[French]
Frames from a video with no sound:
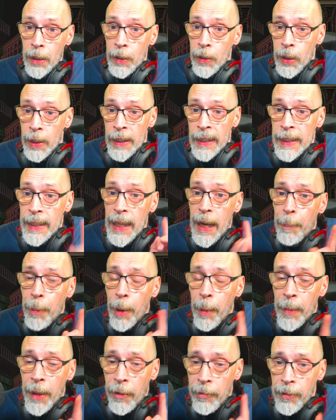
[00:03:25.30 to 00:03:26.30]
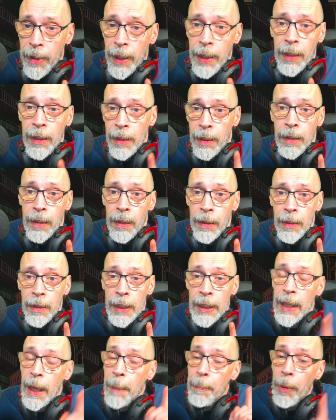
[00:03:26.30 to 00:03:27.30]
C'est la première fois,
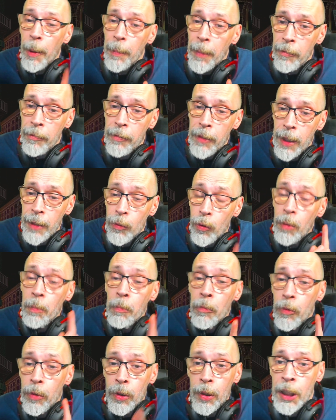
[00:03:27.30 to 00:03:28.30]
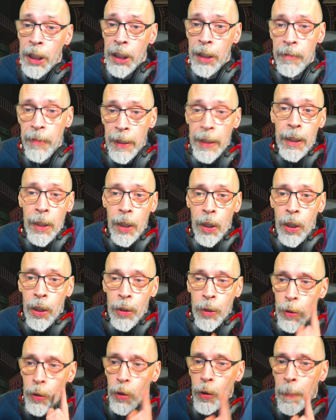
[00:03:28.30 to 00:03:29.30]
c'est la première fois dans le monde du JV
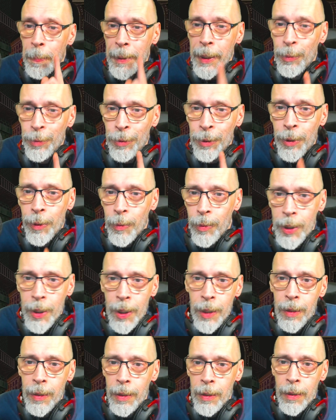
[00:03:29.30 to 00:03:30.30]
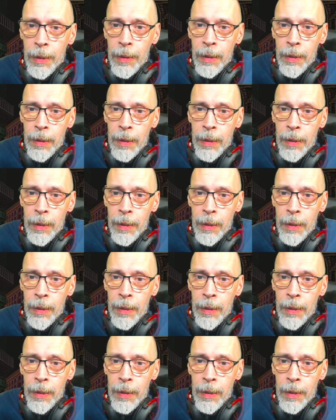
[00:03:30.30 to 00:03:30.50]
que le prix d'une console,